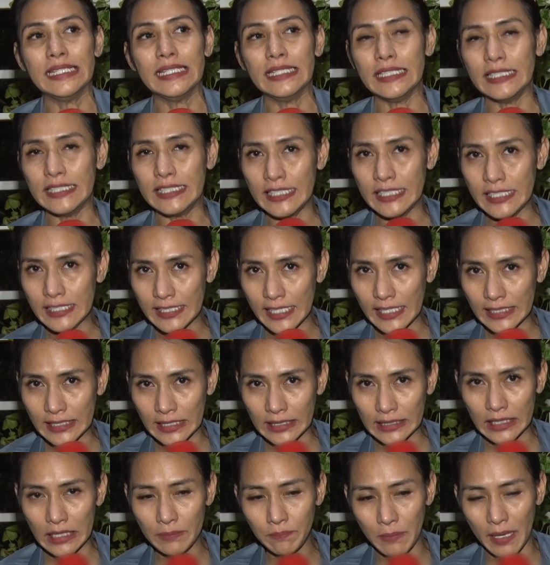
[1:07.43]
Di sini saya
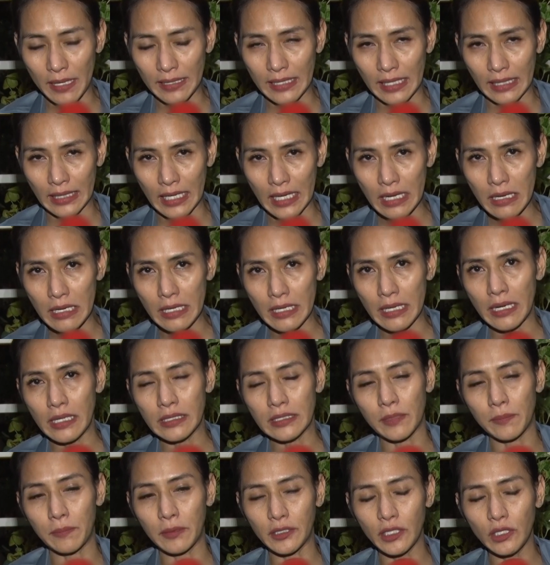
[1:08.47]
tetap adalah
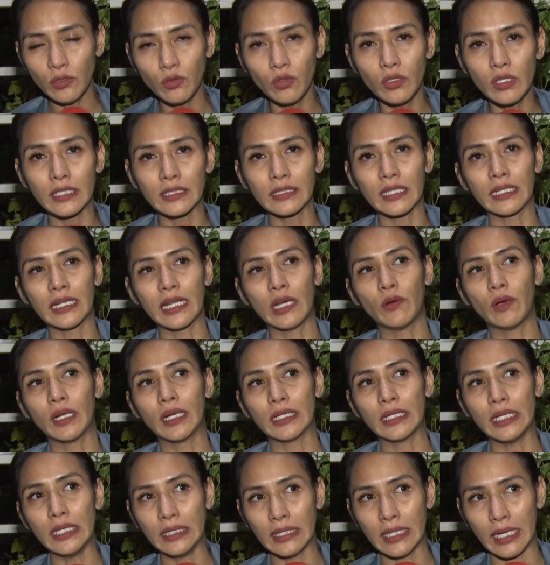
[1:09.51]
seperti gugatan
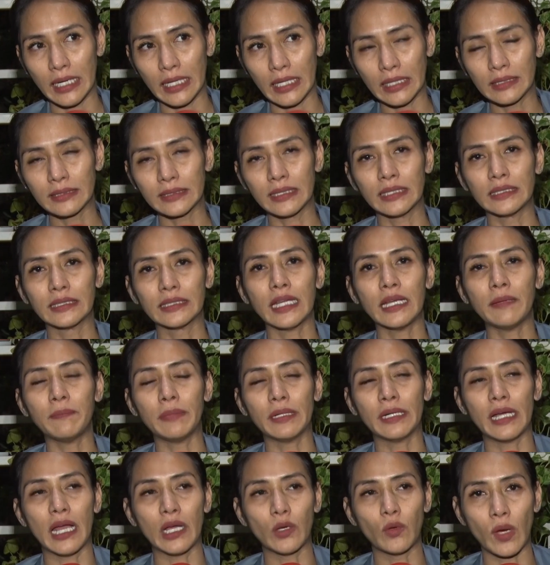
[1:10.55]
awal kita tentang
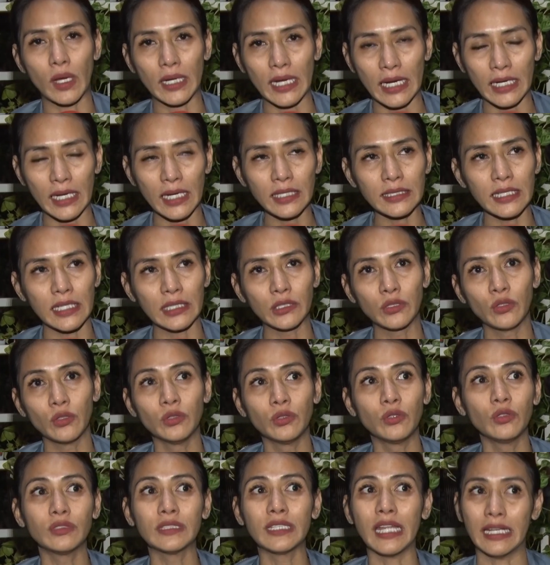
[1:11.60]
pengakuan anak dan
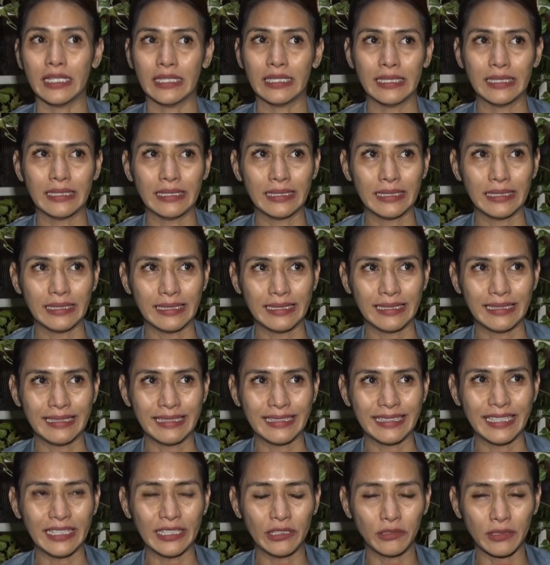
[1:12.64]
tuntutan.
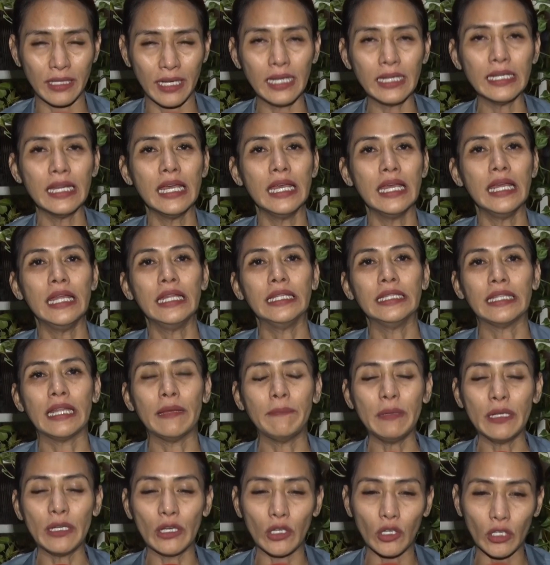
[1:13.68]
Gitu kan?
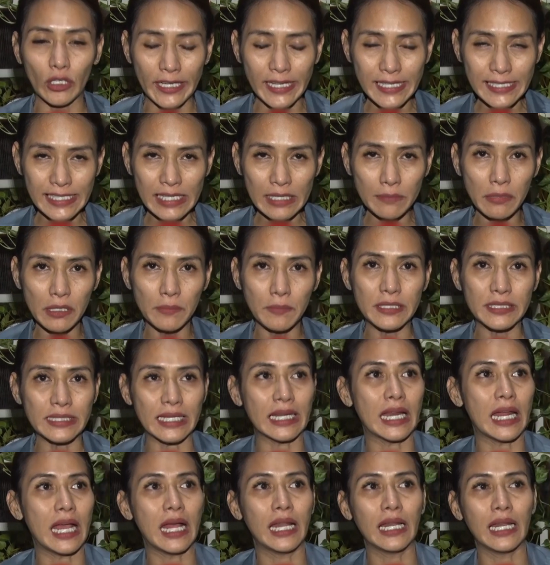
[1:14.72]
Tapi kalau Reski
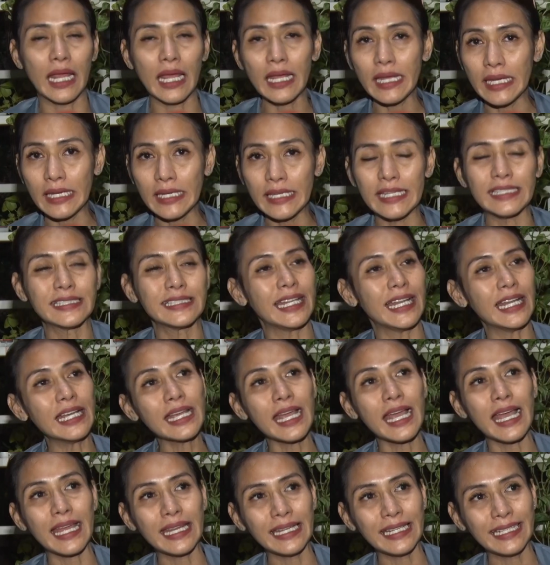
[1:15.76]
berbicara hal lain ya
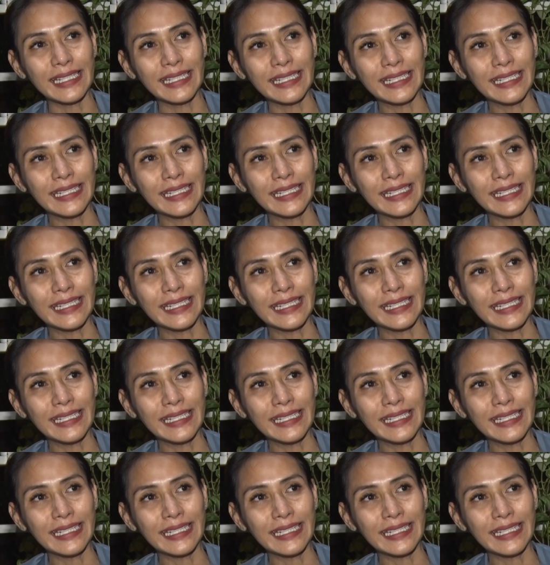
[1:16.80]
silakan.